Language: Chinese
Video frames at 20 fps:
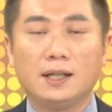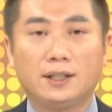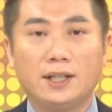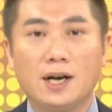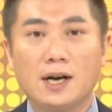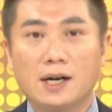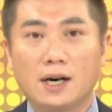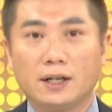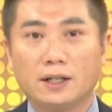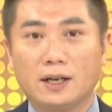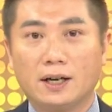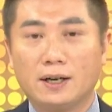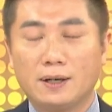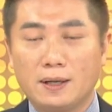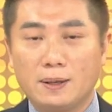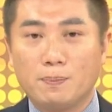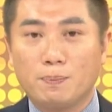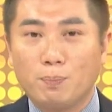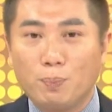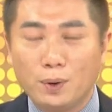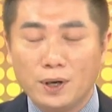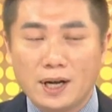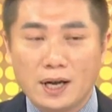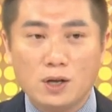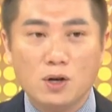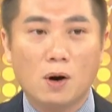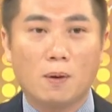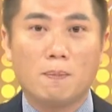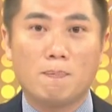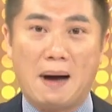第二个呢，不能
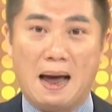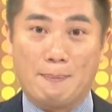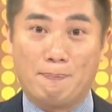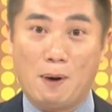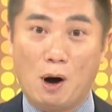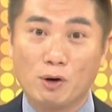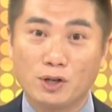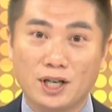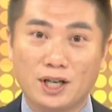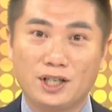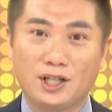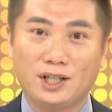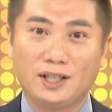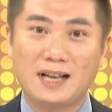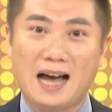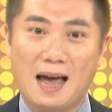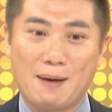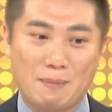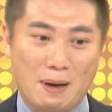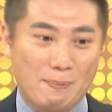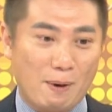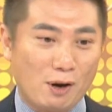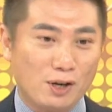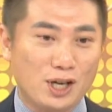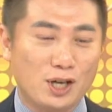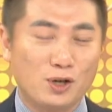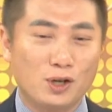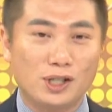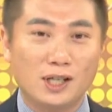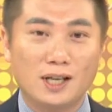用买保险心态，买保
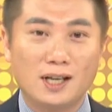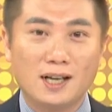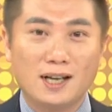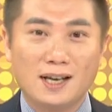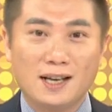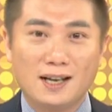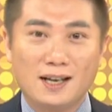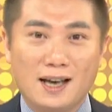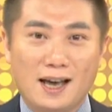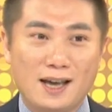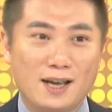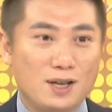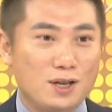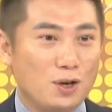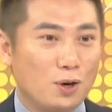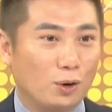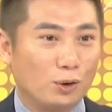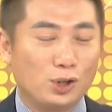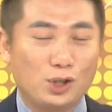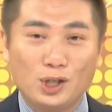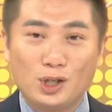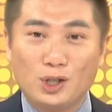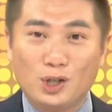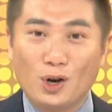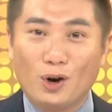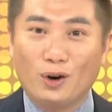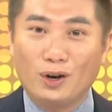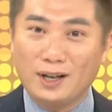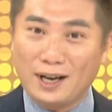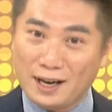险就是对，哎，有事
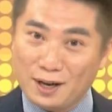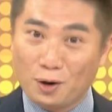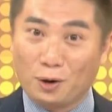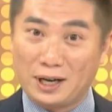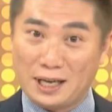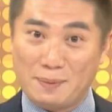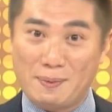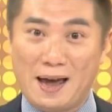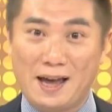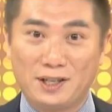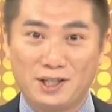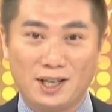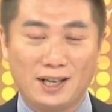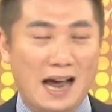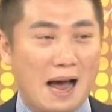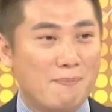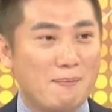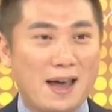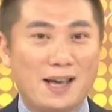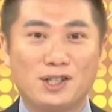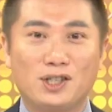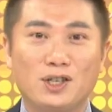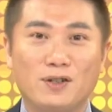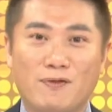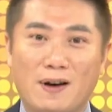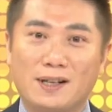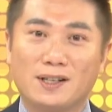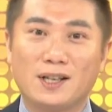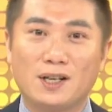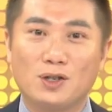就哎有理赔金啊，没事
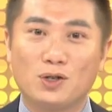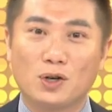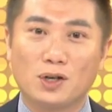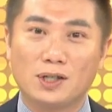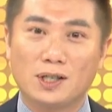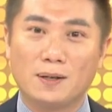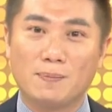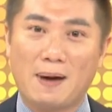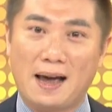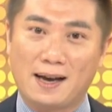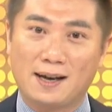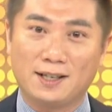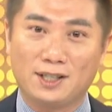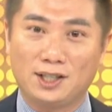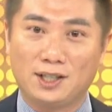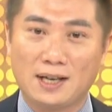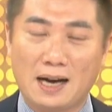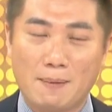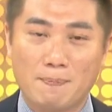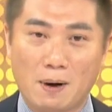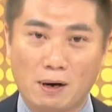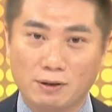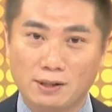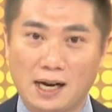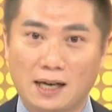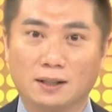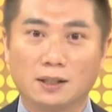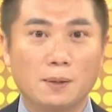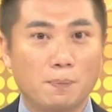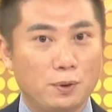反正就是买个新安保
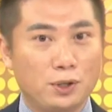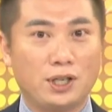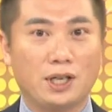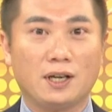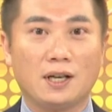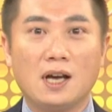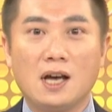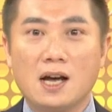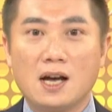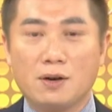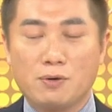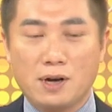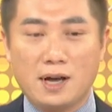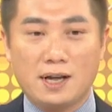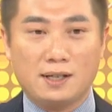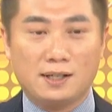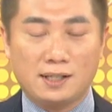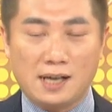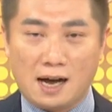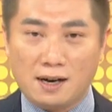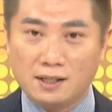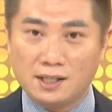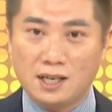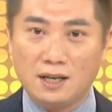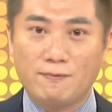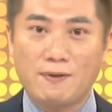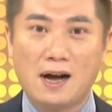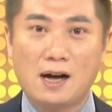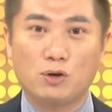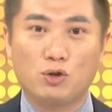障，那不行，因为长
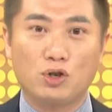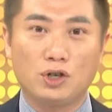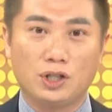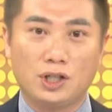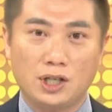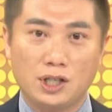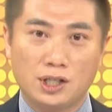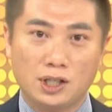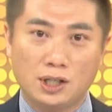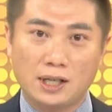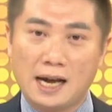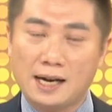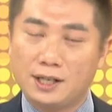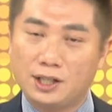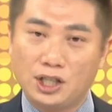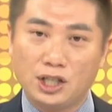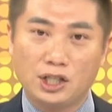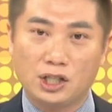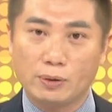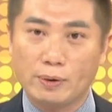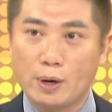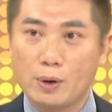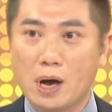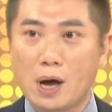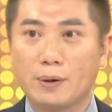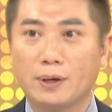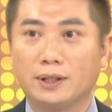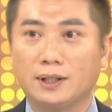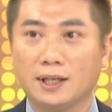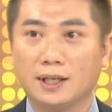期发下去，其实它的净值会越
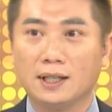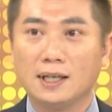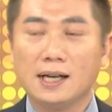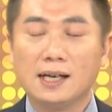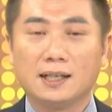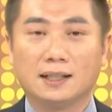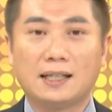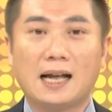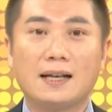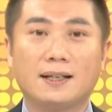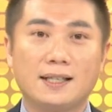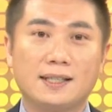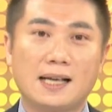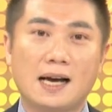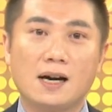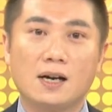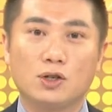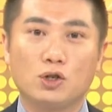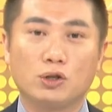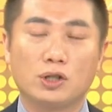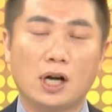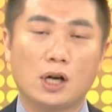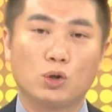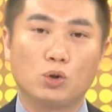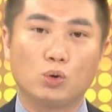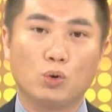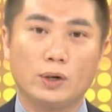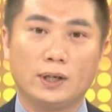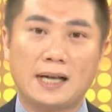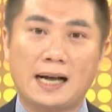来越低。那第三个就是要
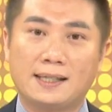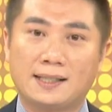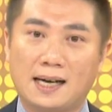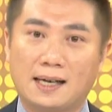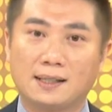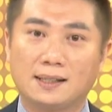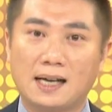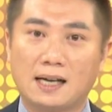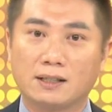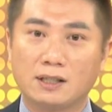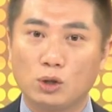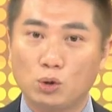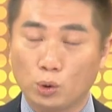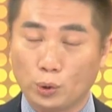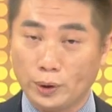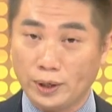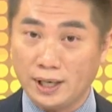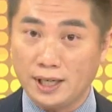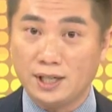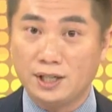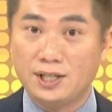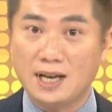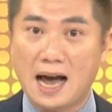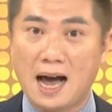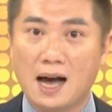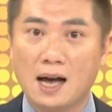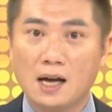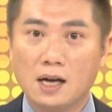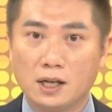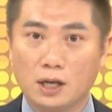注意。它常常是处于溢价，
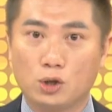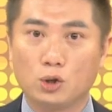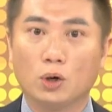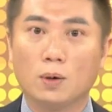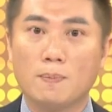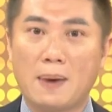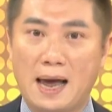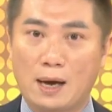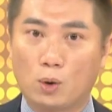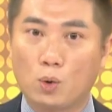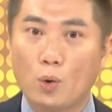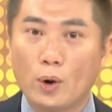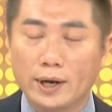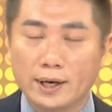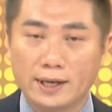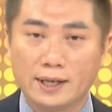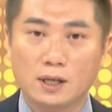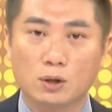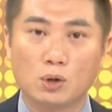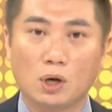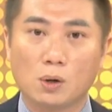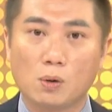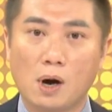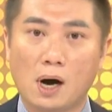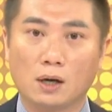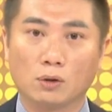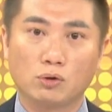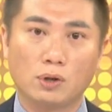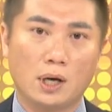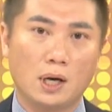也就是买贵的一个状
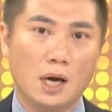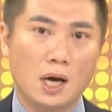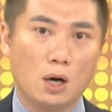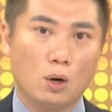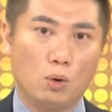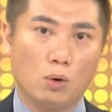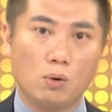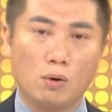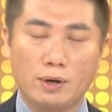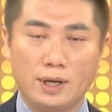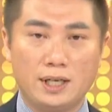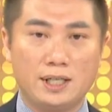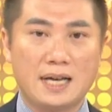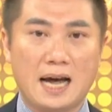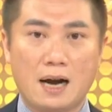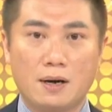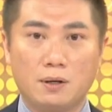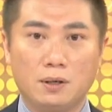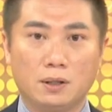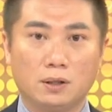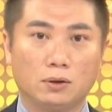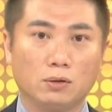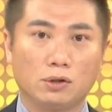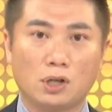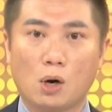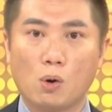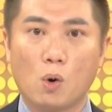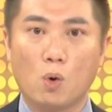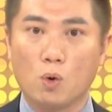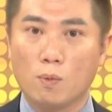况。所以如果溢价率呢都
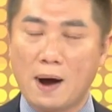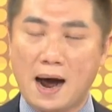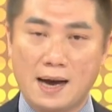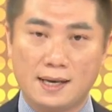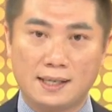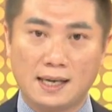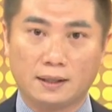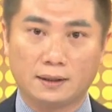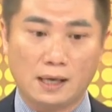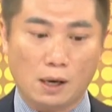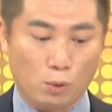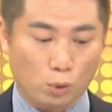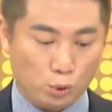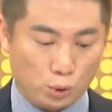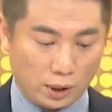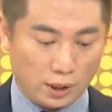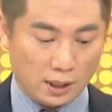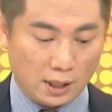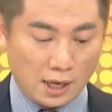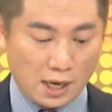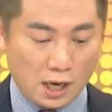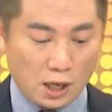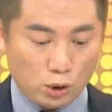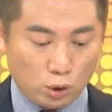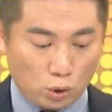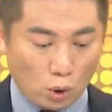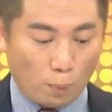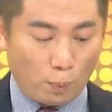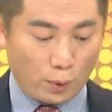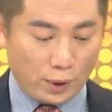超过五趴以上，那我觉得
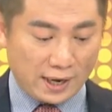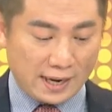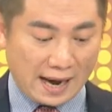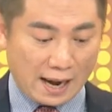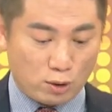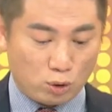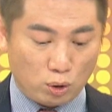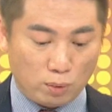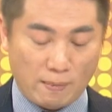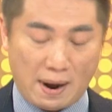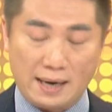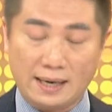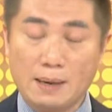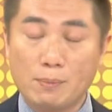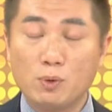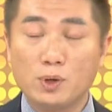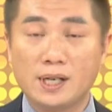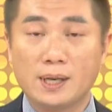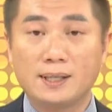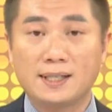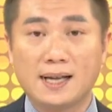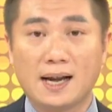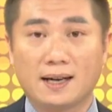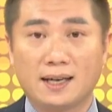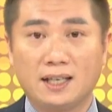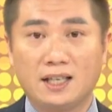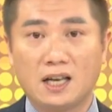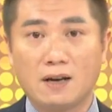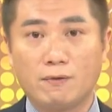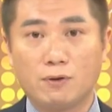就不应该去买。那目前这样
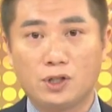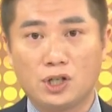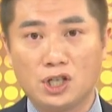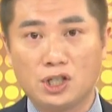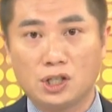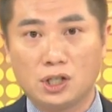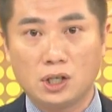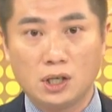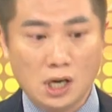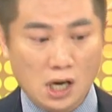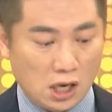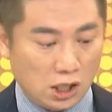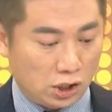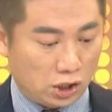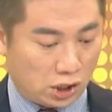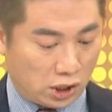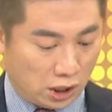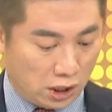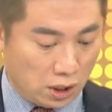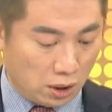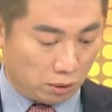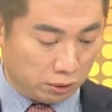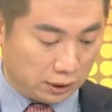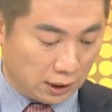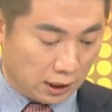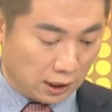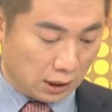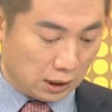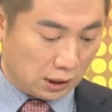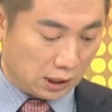ETF 其实持有
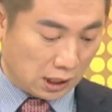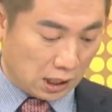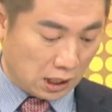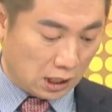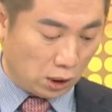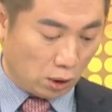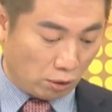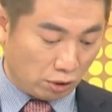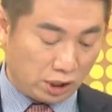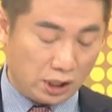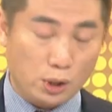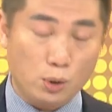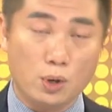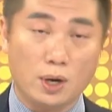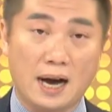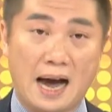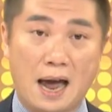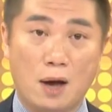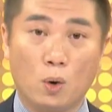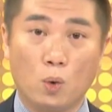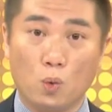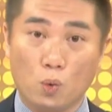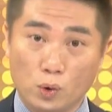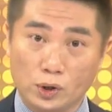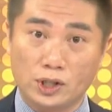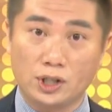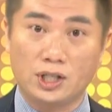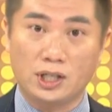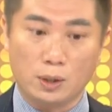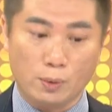的这个融资额还有五
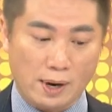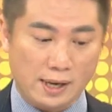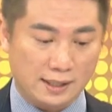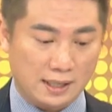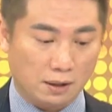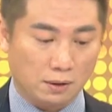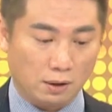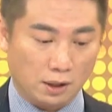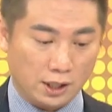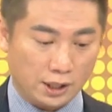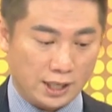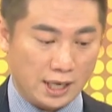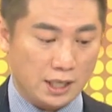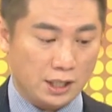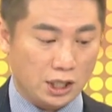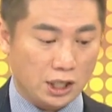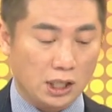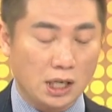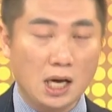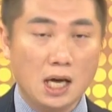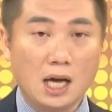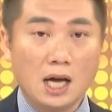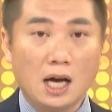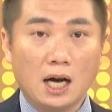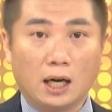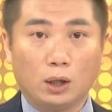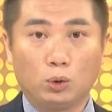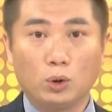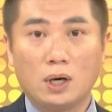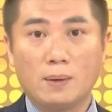十几万张哦，可见其实
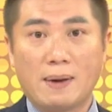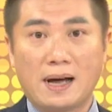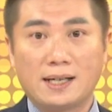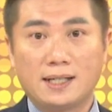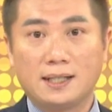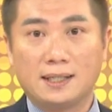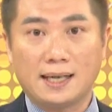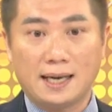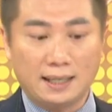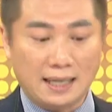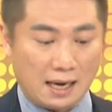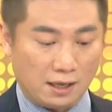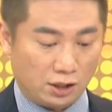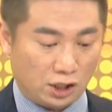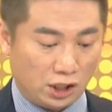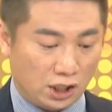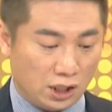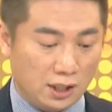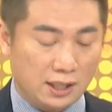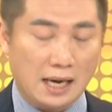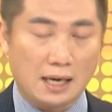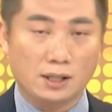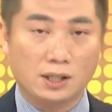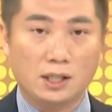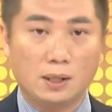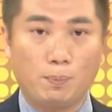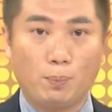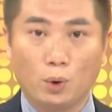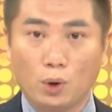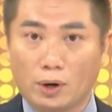很多人买进这一档事实上
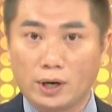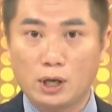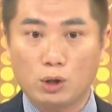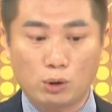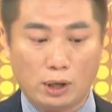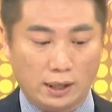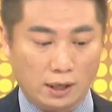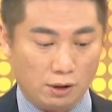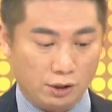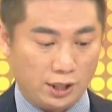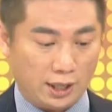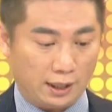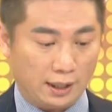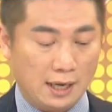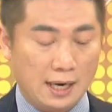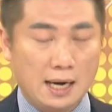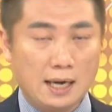是不容易赚到钱。